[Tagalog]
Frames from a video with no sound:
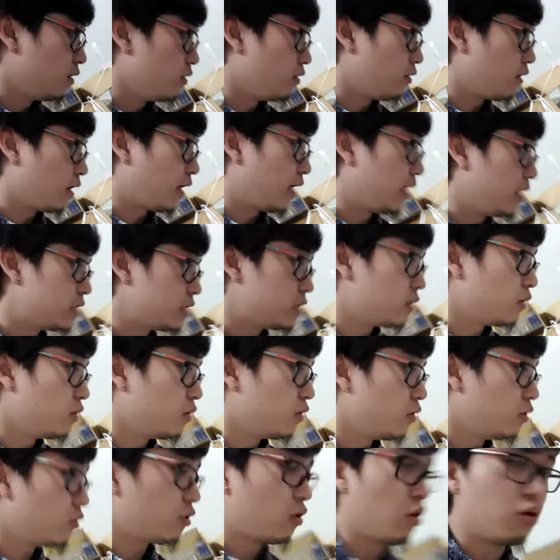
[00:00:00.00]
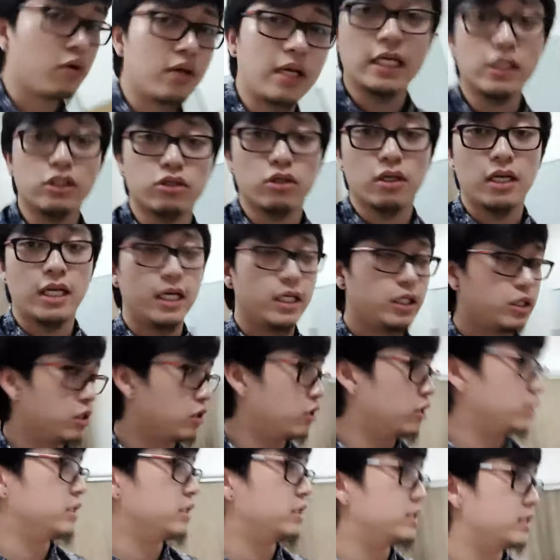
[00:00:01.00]
Okay, so
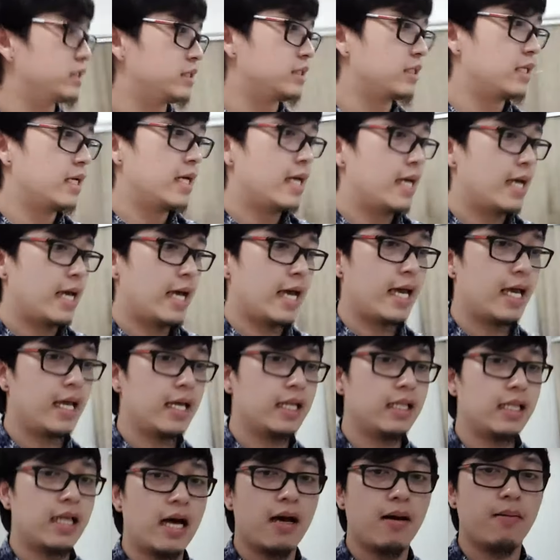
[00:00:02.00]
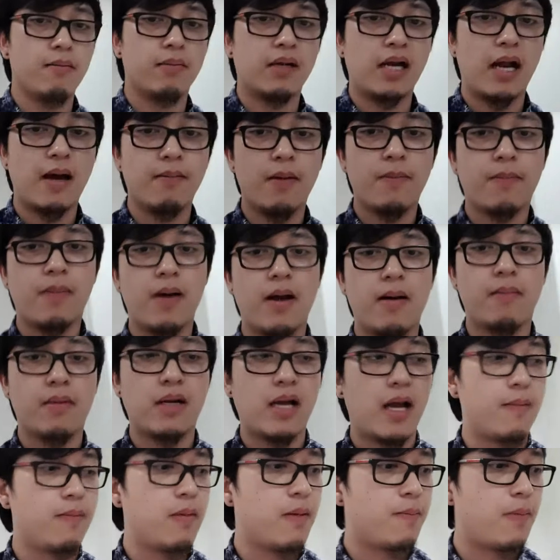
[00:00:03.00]
congratulations. And uh, marami pa,
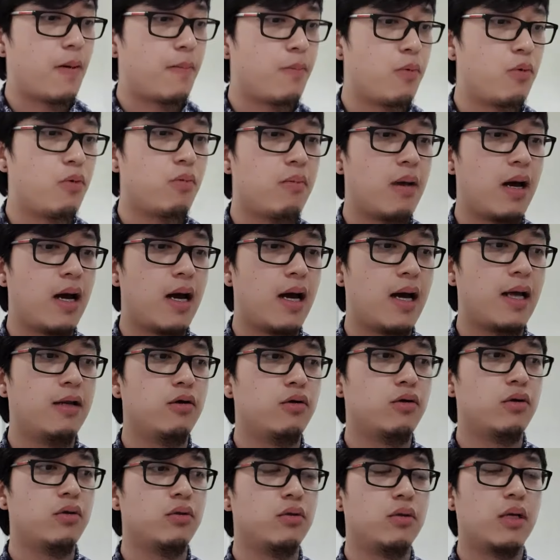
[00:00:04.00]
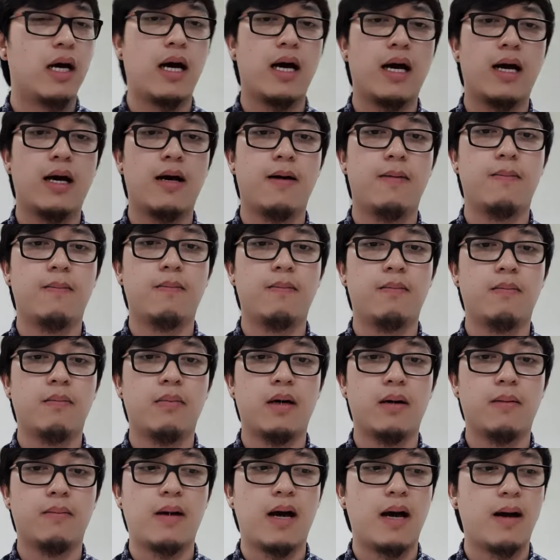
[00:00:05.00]
marami pa pong mga ano, um,
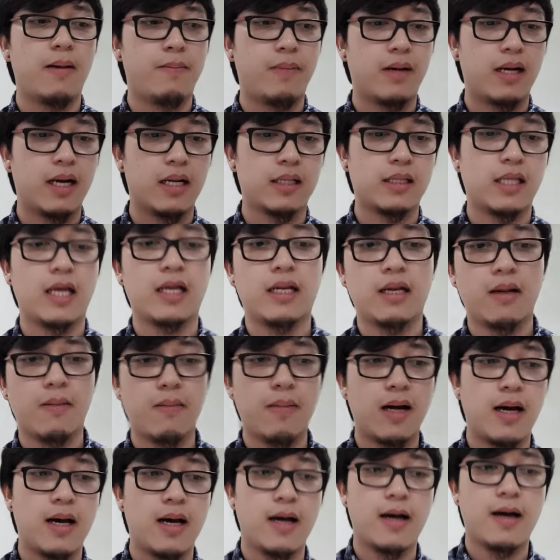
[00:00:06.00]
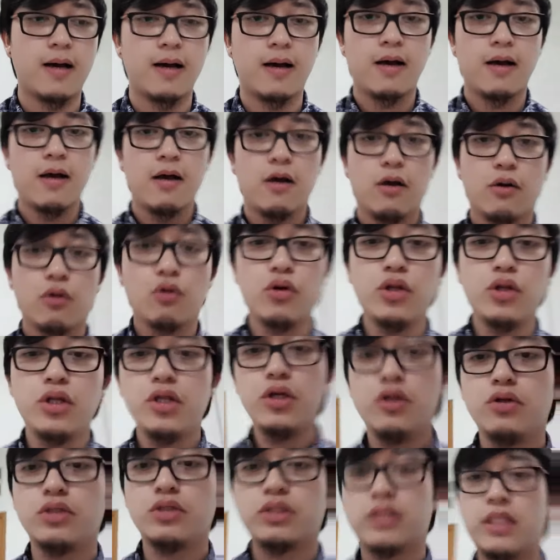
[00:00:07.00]
mga parating na mga good
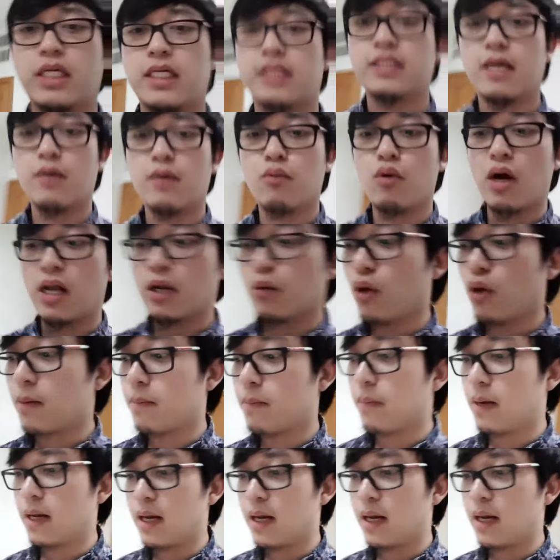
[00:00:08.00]
news. Kasi one week pa